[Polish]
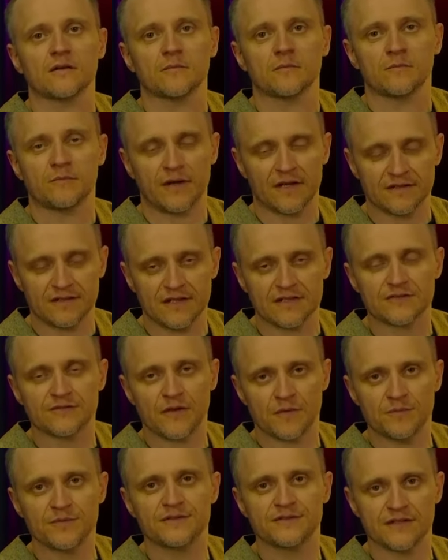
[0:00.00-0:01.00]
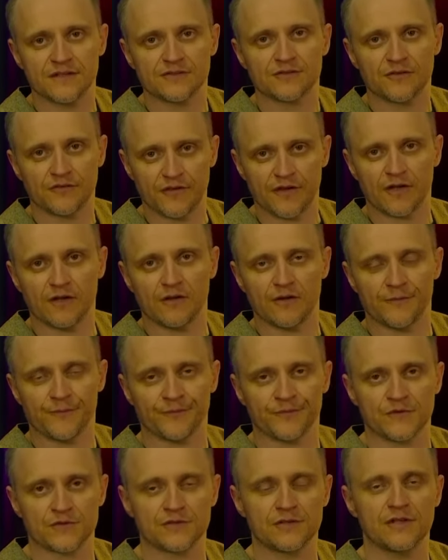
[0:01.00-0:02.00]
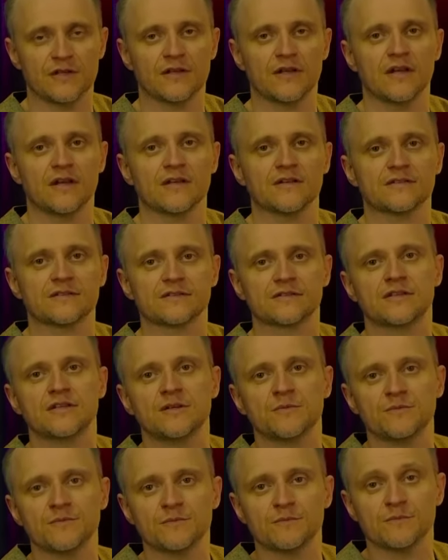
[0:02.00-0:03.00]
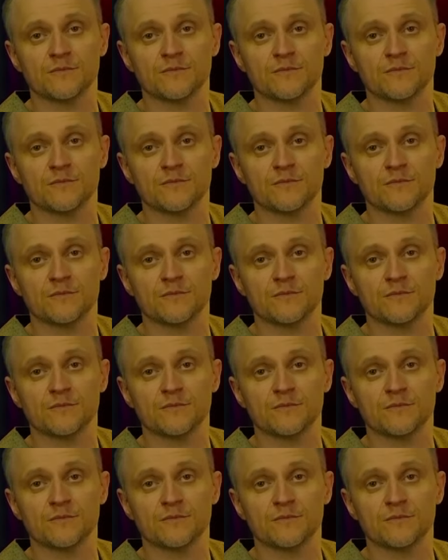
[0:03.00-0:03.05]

partnerstwa biznesowego, czyli z kim